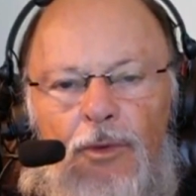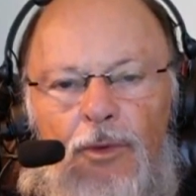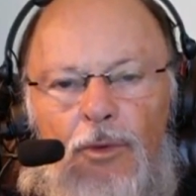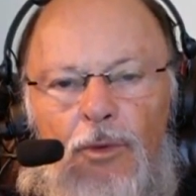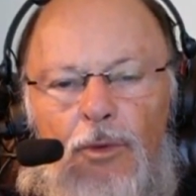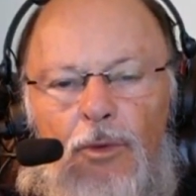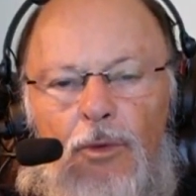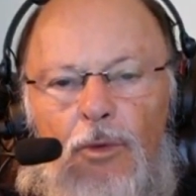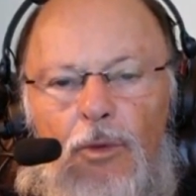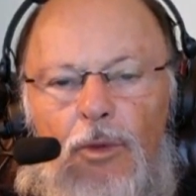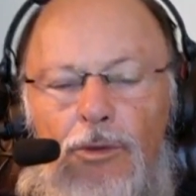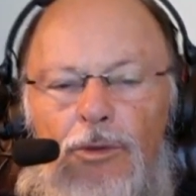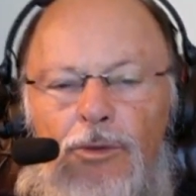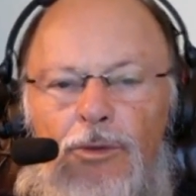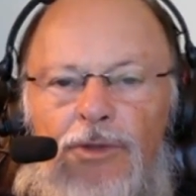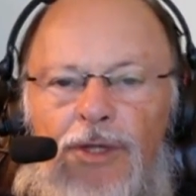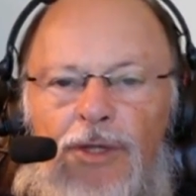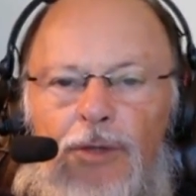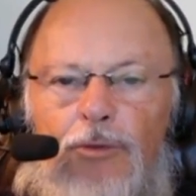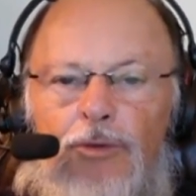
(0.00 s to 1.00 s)
Quando
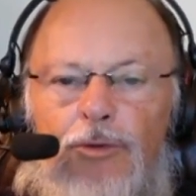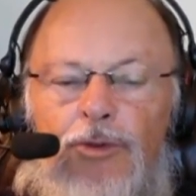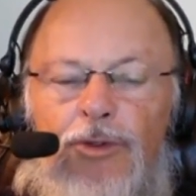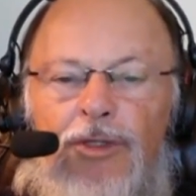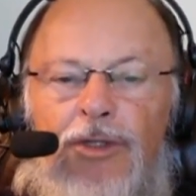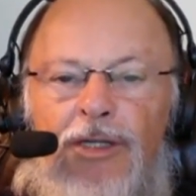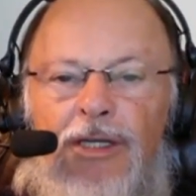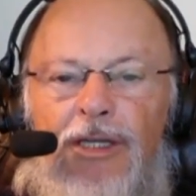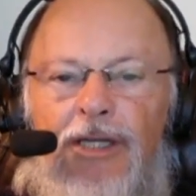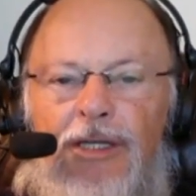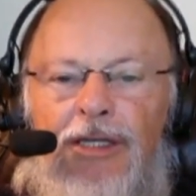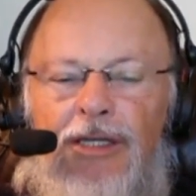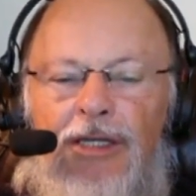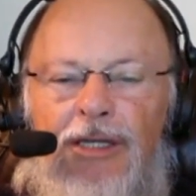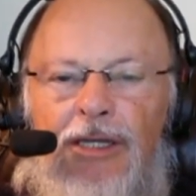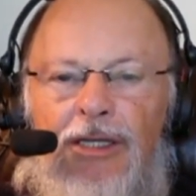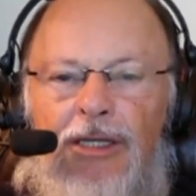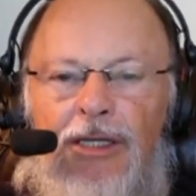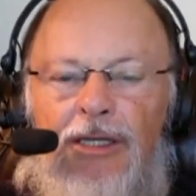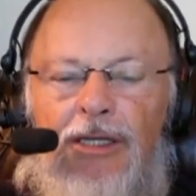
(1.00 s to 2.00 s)
Deus
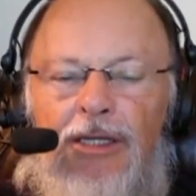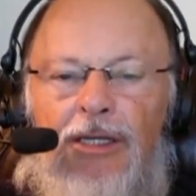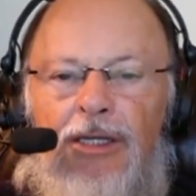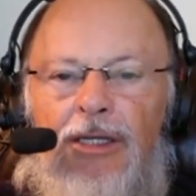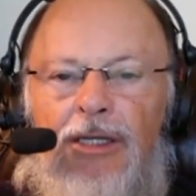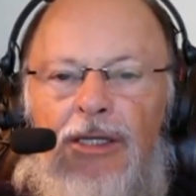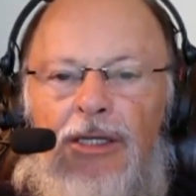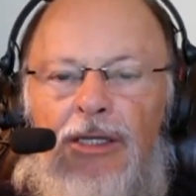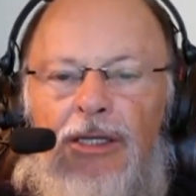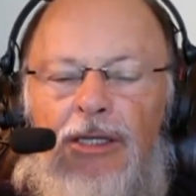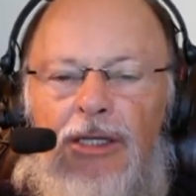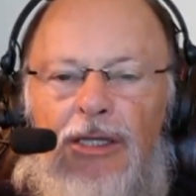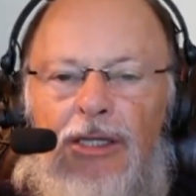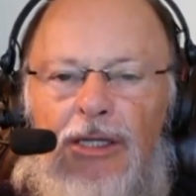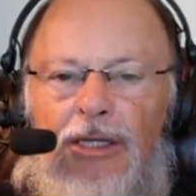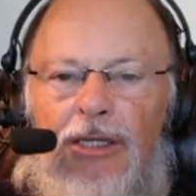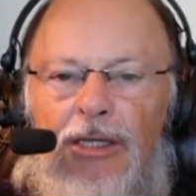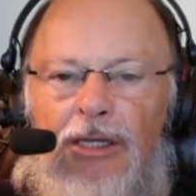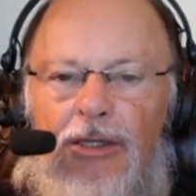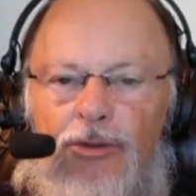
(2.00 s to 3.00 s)
queria
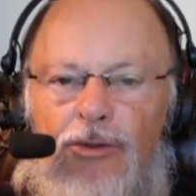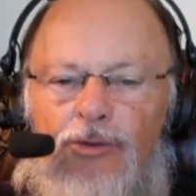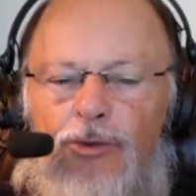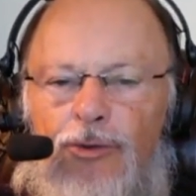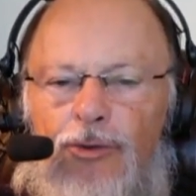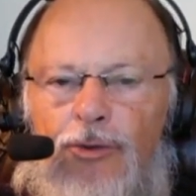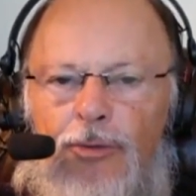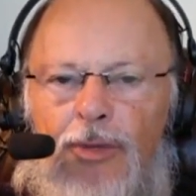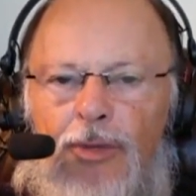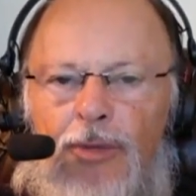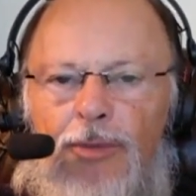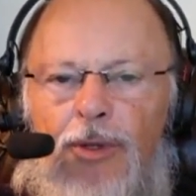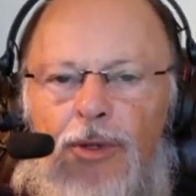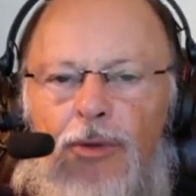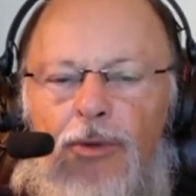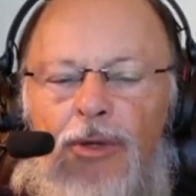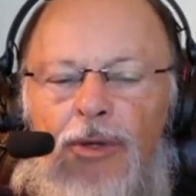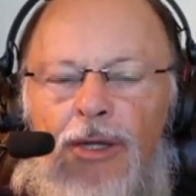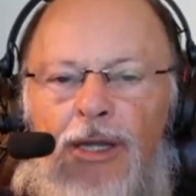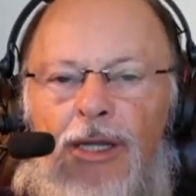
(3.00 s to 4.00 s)
que Zorobabel
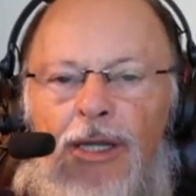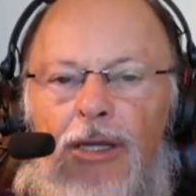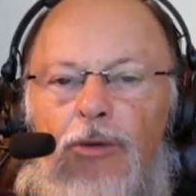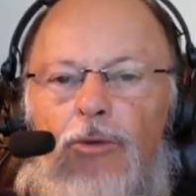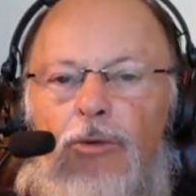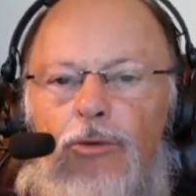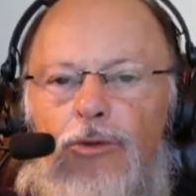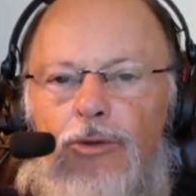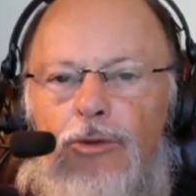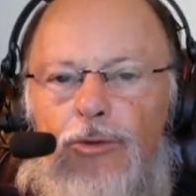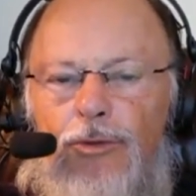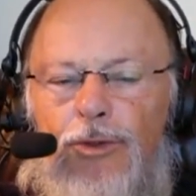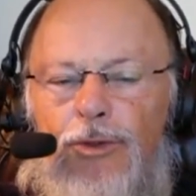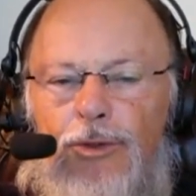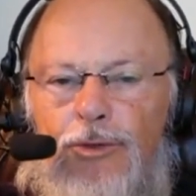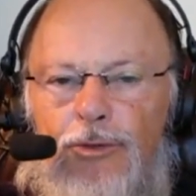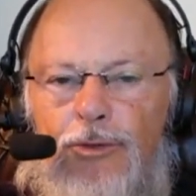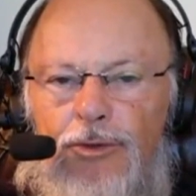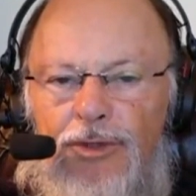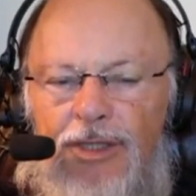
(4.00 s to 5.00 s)
reconstruísse
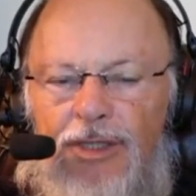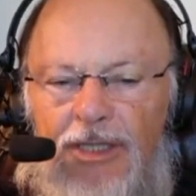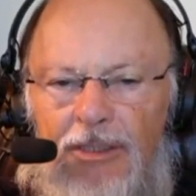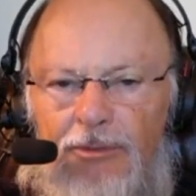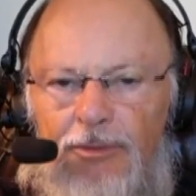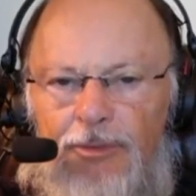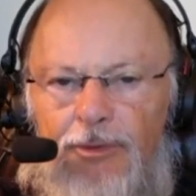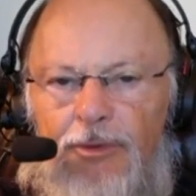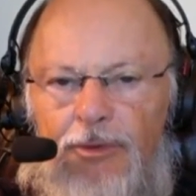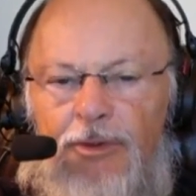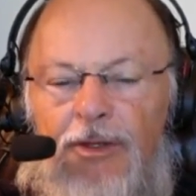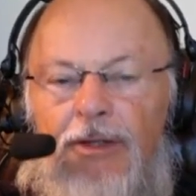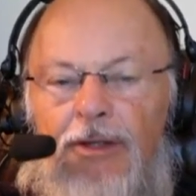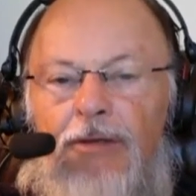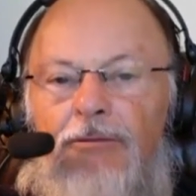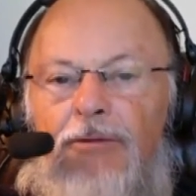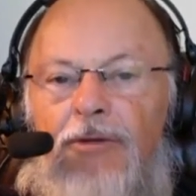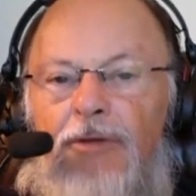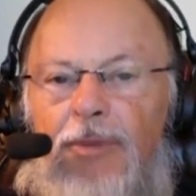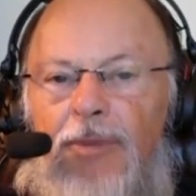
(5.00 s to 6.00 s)
o templo,
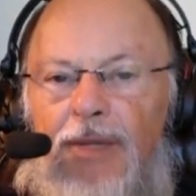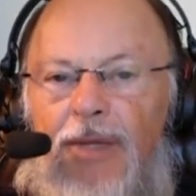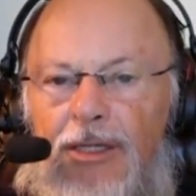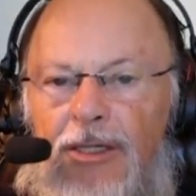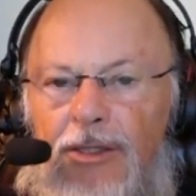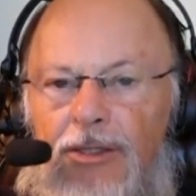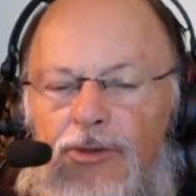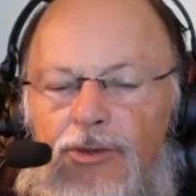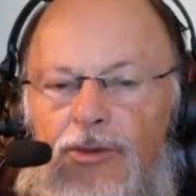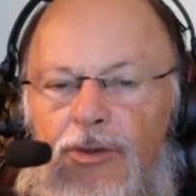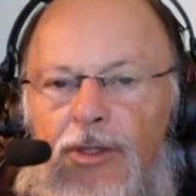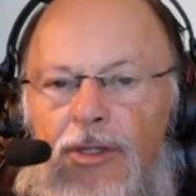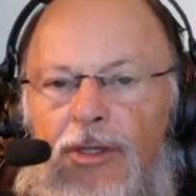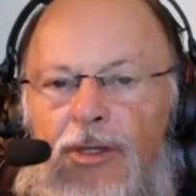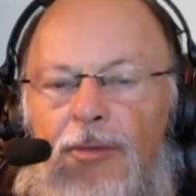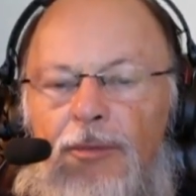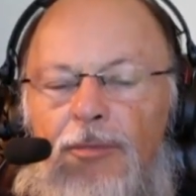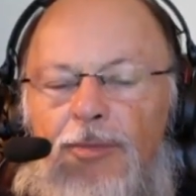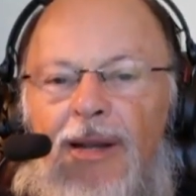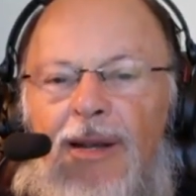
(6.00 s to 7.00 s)
foi para isso,
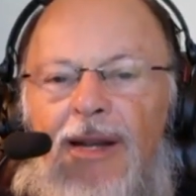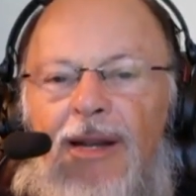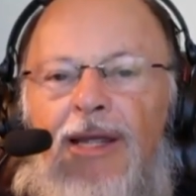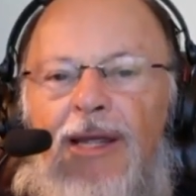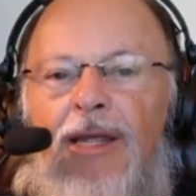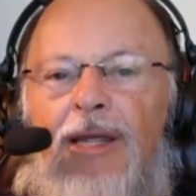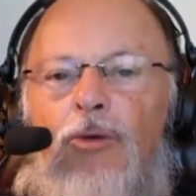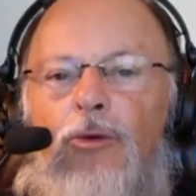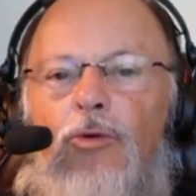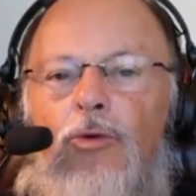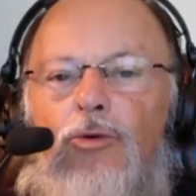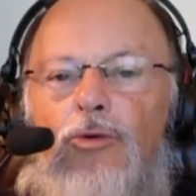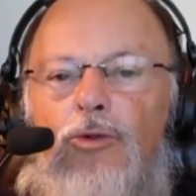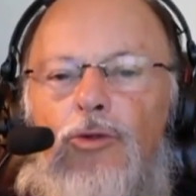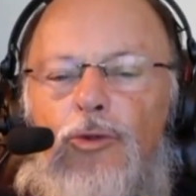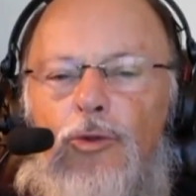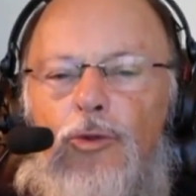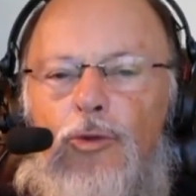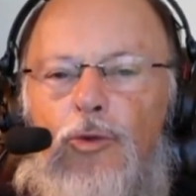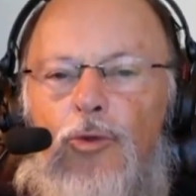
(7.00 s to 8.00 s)
para
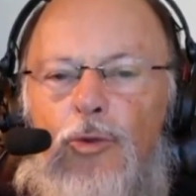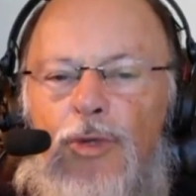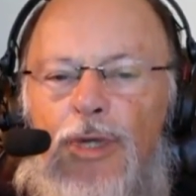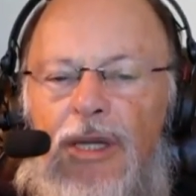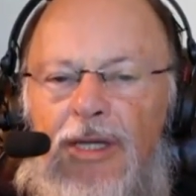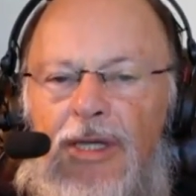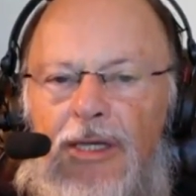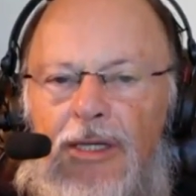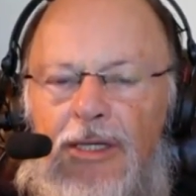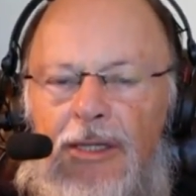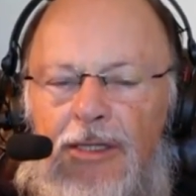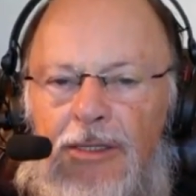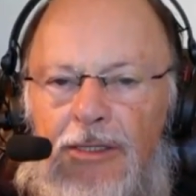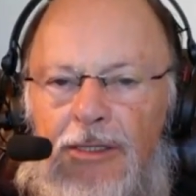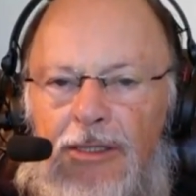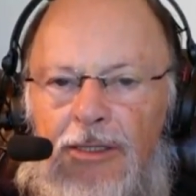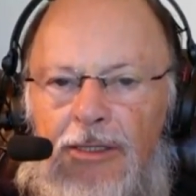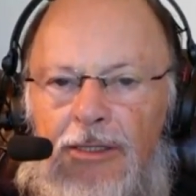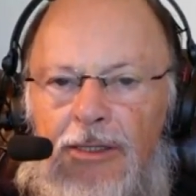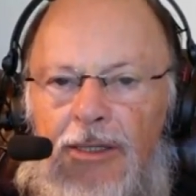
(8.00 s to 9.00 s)
reconstruir
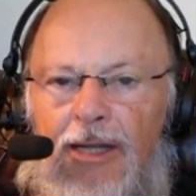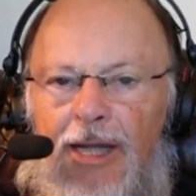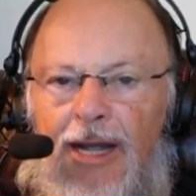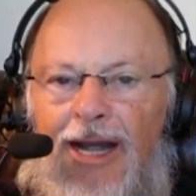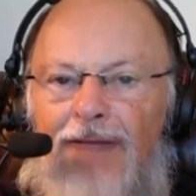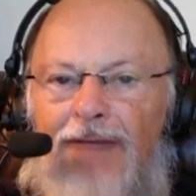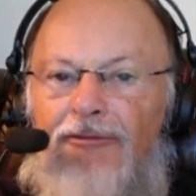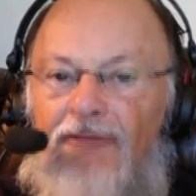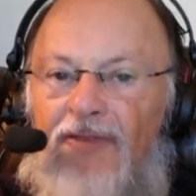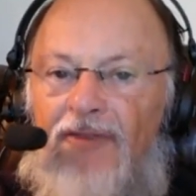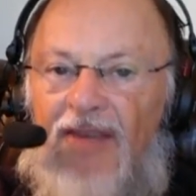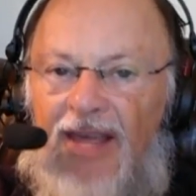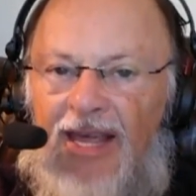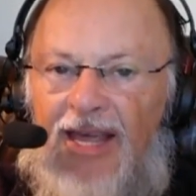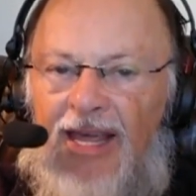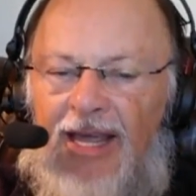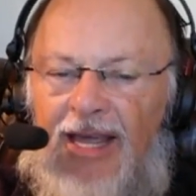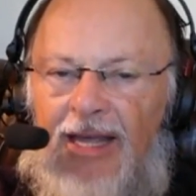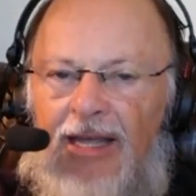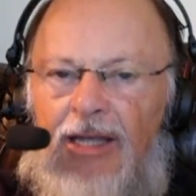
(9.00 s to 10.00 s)
a
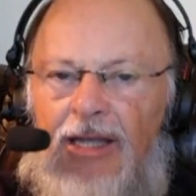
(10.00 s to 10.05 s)
fé,